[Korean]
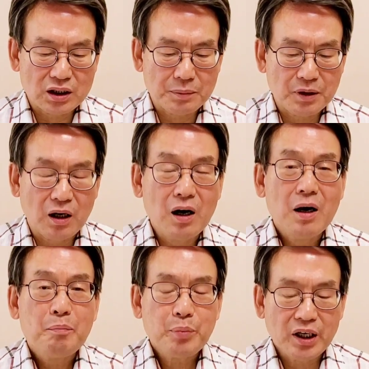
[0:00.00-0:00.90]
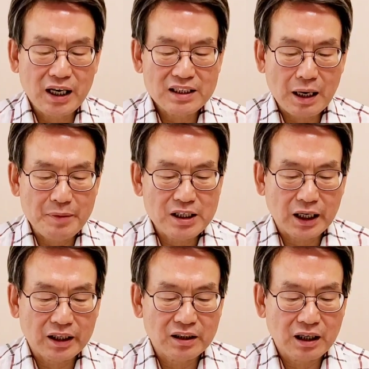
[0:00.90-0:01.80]
것이며 편한 잠을
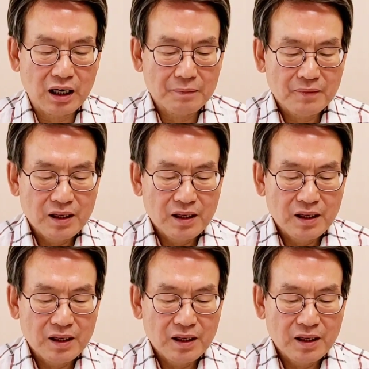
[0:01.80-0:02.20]
자겠는가